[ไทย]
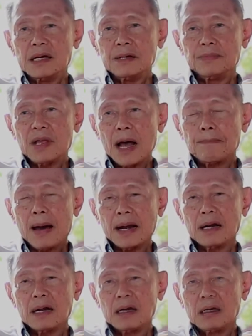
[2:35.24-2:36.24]
ดื่มยาปั่
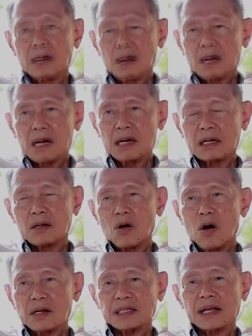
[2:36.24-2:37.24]
นก็เกิด
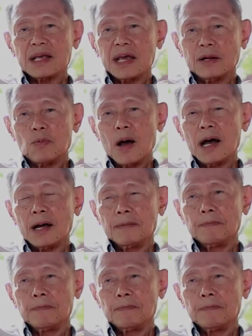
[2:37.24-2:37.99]
ข้อสังเกตว่า